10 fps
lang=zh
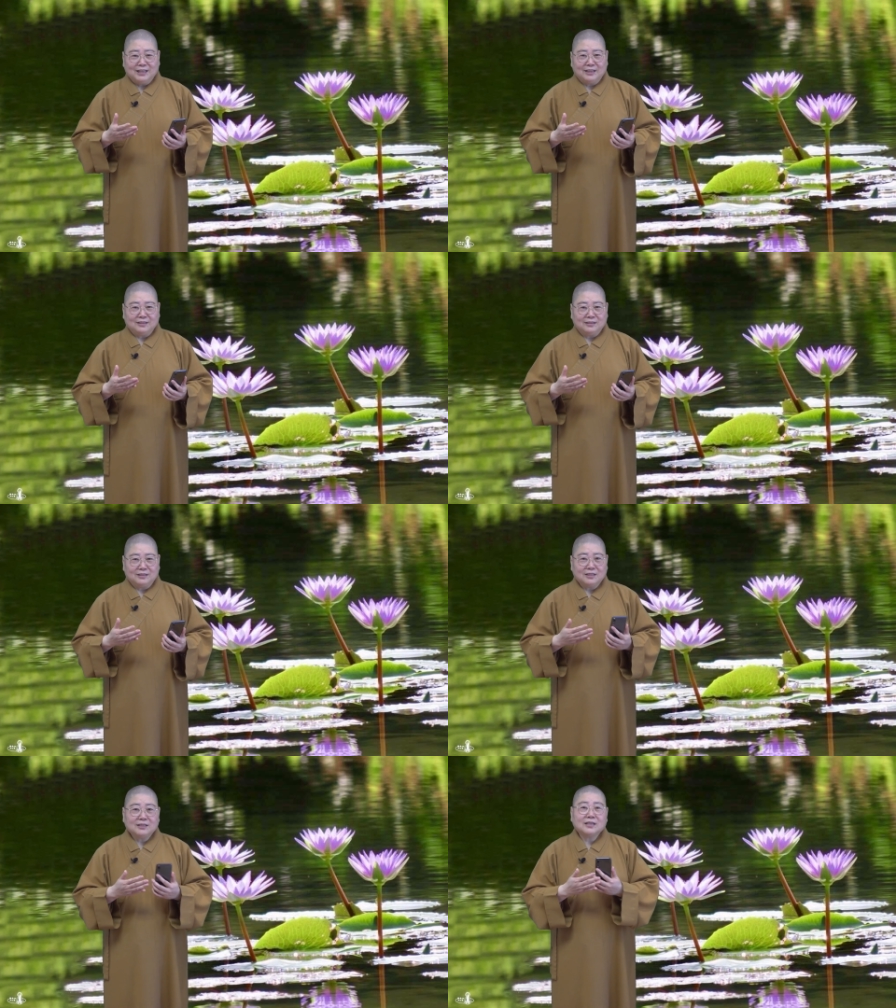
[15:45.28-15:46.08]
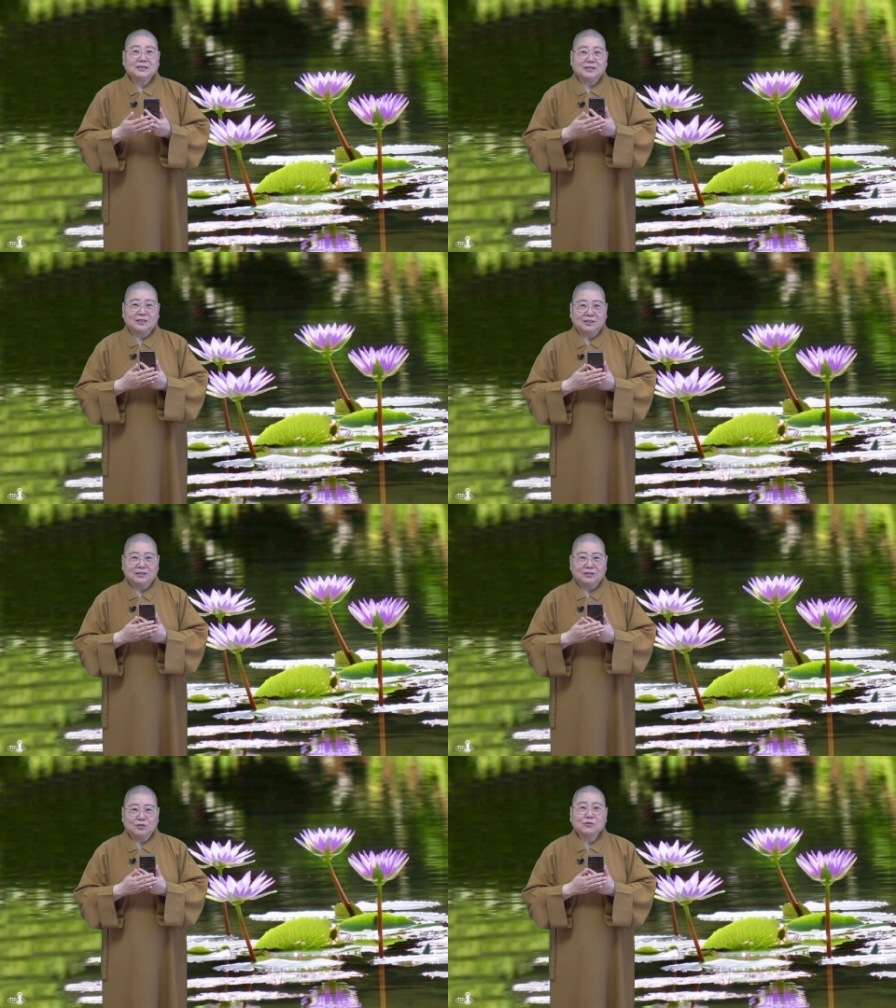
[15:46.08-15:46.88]
哎，这身
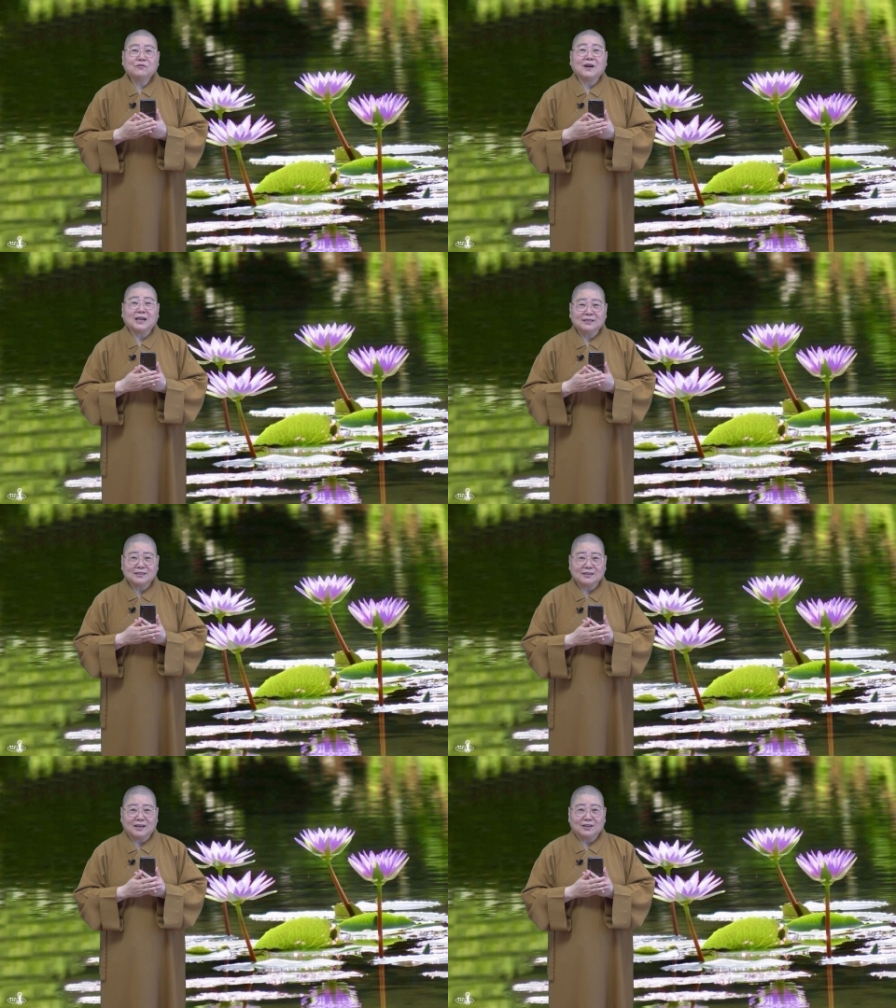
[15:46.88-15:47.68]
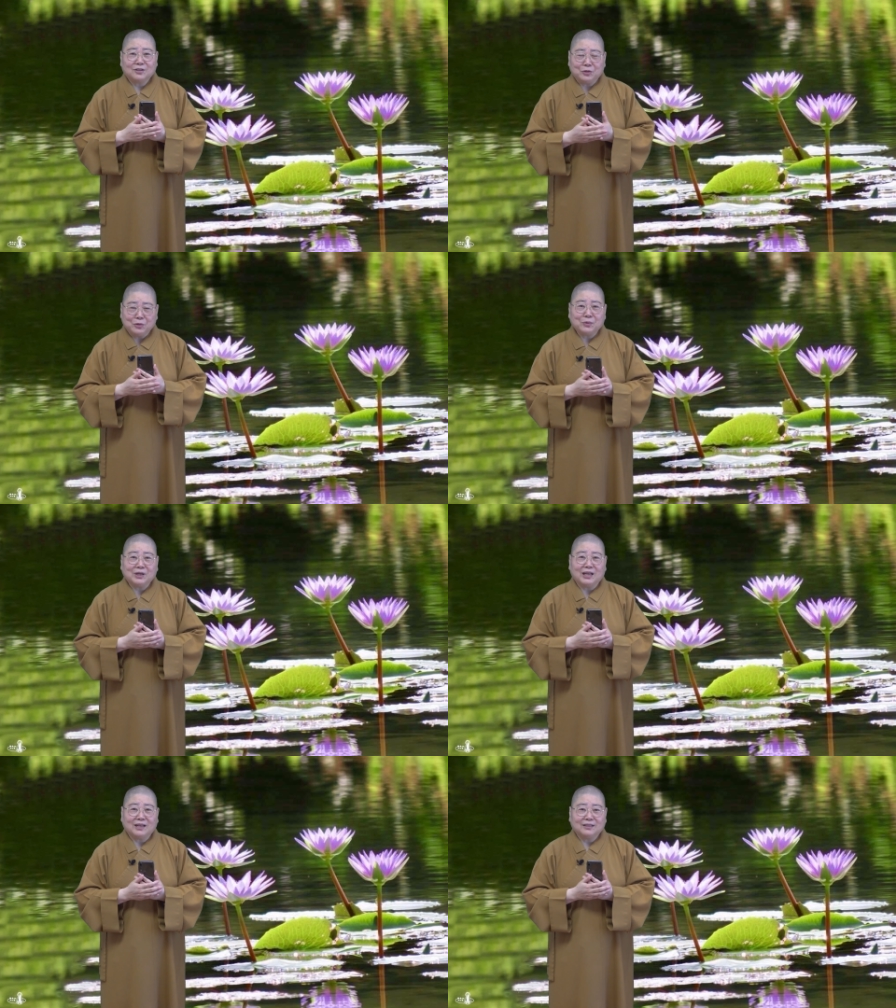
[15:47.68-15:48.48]
体旧房子啊，用
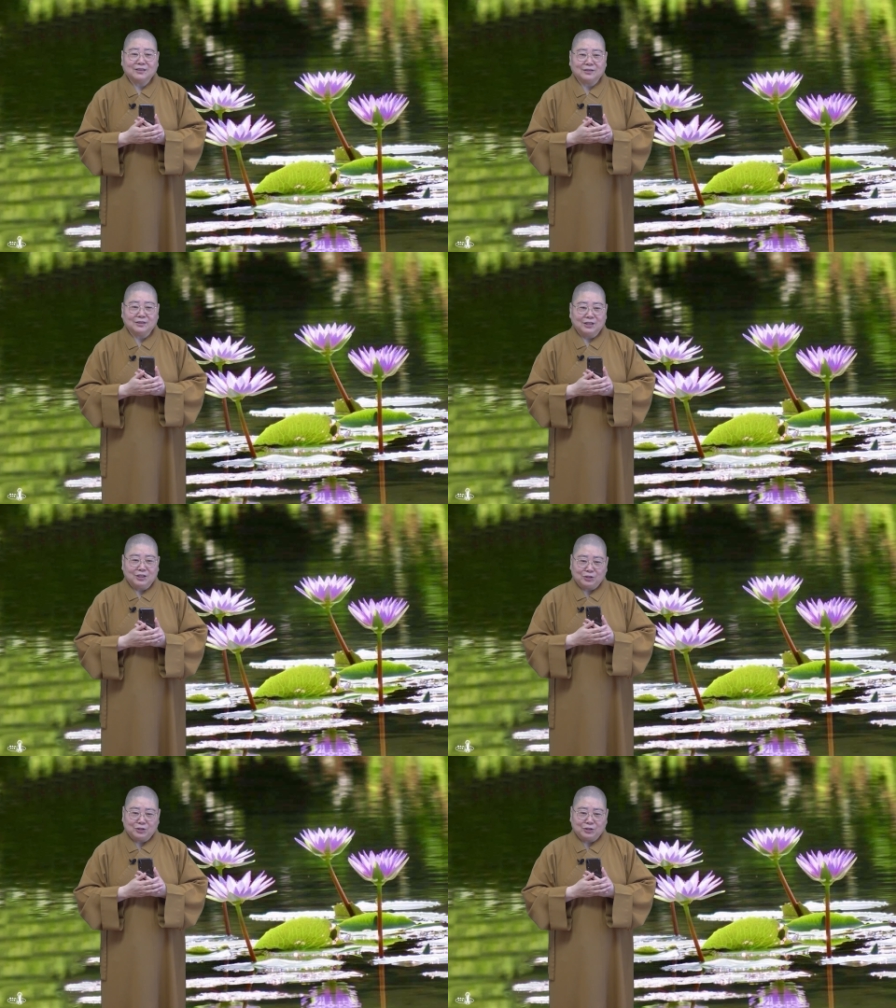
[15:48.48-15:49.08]
了哦，